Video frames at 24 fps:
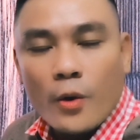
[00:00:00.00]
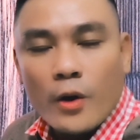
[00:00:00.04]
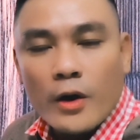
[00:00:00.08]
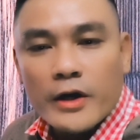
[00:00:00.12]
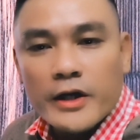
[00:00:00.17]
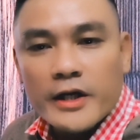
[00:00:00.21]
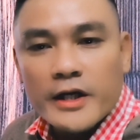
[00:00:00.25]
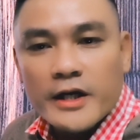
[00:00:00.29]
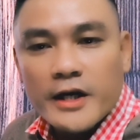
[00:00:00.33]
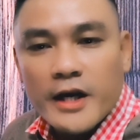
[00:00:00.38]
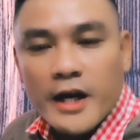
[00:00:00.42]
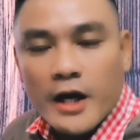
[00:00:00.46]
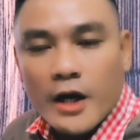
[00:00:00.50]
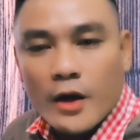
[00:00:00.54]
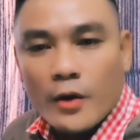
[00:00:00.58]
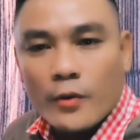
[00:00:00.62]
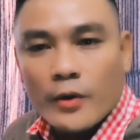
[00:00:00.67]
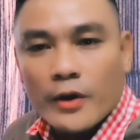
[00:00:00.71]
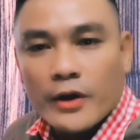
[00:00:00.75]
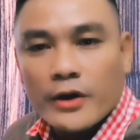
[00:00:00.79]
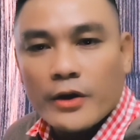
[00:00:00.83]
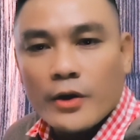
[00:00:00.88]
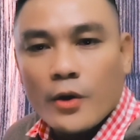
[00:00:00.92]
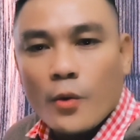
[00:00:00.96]

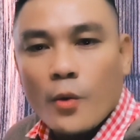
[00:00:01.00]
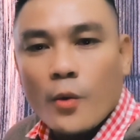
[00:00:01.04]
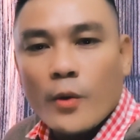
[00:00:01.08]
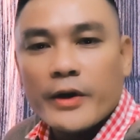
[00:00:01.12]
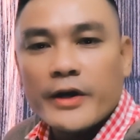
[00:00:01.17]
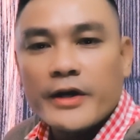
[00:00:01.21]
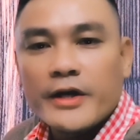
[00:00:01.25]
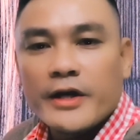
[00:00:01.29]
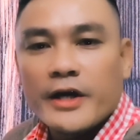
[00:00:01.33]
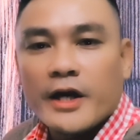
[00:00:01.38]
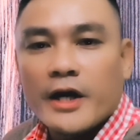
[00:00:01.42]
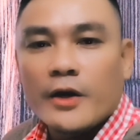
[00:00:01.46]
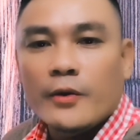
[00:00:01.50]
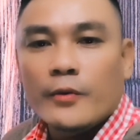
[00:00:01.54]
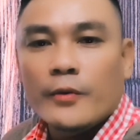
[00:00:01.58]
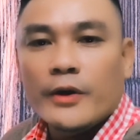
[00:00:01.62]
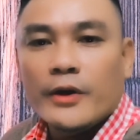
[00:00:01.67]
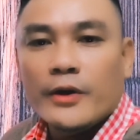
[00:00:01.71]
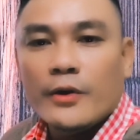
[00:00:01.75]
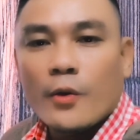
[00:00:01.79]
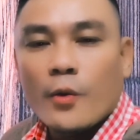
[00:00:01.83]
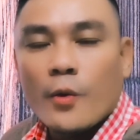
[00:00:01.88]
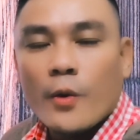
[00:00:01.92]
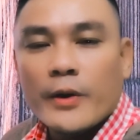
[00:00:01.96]
Ordinary,
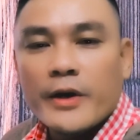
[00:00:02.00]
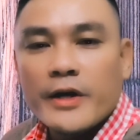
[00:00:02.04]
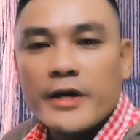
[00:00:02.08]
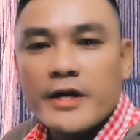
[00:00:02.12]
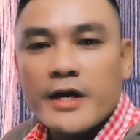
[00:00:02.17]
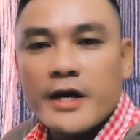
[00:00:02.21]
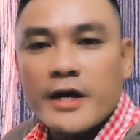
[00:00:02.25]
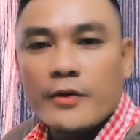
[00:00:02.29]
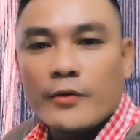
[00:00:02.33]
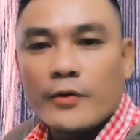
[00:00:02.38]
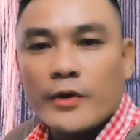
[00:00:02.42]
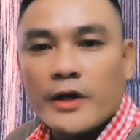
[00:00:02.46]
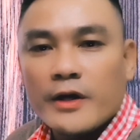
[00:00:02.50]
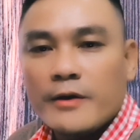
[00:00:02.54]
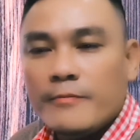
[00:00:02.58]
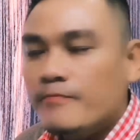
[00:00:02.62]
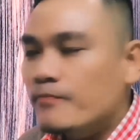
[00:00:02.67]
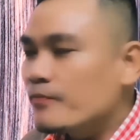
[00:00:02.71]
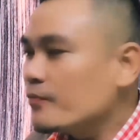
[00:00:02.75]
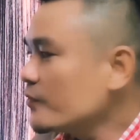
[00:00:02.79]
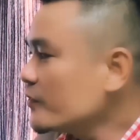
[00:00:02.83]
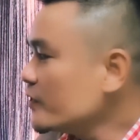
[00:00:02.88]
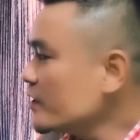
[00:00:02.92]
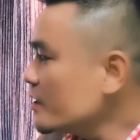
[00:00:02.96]
ordinary, ordinary.
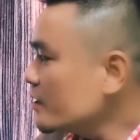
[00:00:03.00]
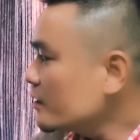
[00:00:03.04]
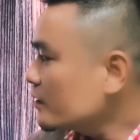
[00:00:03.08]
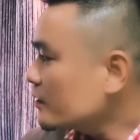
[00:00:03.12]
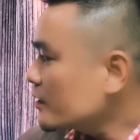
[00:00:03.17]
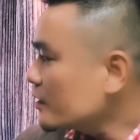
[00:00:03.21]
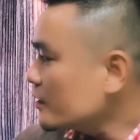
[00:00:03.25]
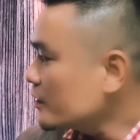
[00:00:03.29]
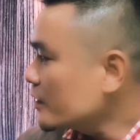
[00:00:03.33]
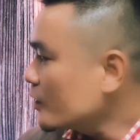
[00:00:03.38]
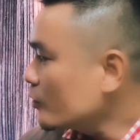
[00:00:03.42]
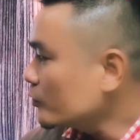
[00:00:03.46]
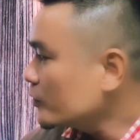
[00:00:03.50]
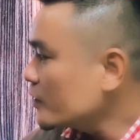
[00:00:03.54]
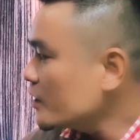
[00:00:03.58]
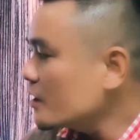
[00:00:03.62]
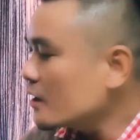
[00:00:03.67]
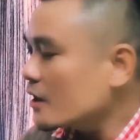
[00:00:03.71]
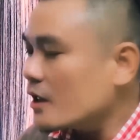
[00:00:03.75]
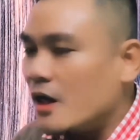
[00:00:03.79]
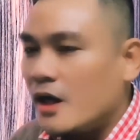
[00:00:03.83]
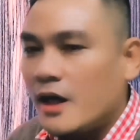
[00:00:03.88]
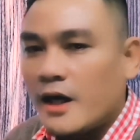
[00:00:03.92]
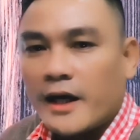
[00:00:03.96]
Nhưng từ đầu
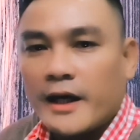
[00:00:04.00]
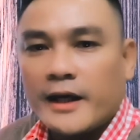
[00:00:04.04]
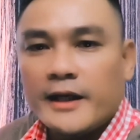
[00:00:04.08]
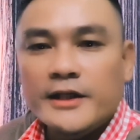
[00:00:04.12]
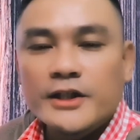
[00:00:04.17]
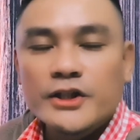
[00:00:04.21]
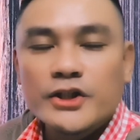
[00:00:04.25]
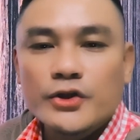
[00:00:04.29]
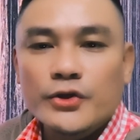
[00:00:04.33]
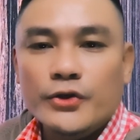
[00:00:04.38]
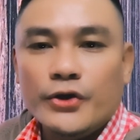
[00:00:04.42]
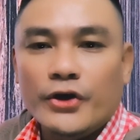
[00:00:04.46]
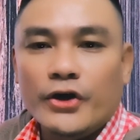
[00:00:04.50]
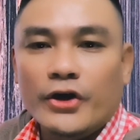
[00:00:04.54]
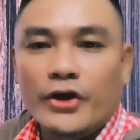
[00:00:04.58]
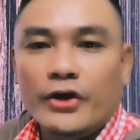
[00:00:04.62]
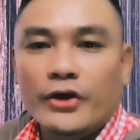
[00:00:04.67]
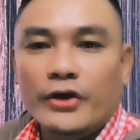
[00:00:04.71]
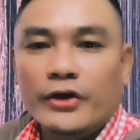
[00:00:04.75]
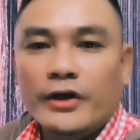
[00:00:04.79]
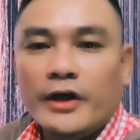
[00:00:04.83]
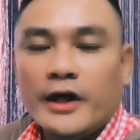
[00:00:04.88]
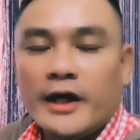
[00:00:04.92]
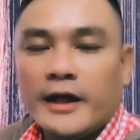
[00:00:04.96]
tiên là
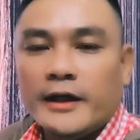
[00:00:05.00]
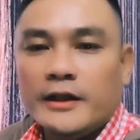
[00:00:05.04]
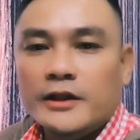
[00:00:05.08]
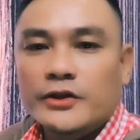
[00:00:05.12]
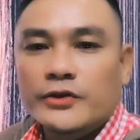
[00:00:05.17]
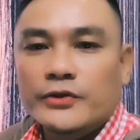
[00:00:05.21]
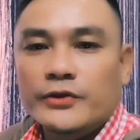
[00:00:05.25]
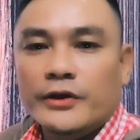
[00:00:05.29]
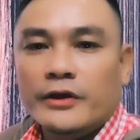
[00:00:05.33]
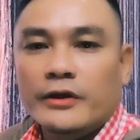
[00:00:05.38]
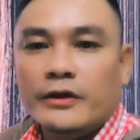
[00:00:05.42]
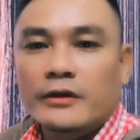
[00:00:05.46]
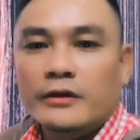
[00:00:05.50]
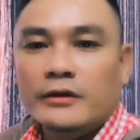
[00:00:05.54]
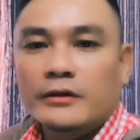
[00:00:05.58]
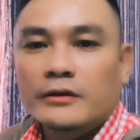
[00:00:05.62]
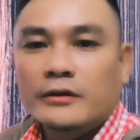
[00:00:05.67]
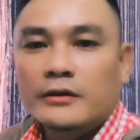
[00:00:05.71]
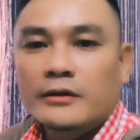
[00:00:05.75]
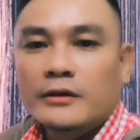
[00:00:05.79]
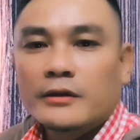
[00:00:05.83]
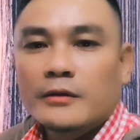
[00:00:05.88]
extra, extra.